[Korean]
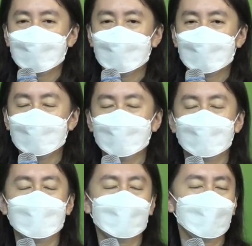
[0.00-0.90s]
그래서
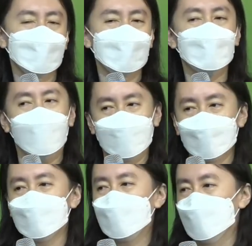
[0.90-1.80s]
우리도 이
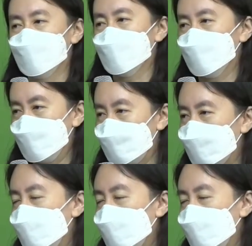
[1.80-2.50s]
과정을 거쳐서 이 자리에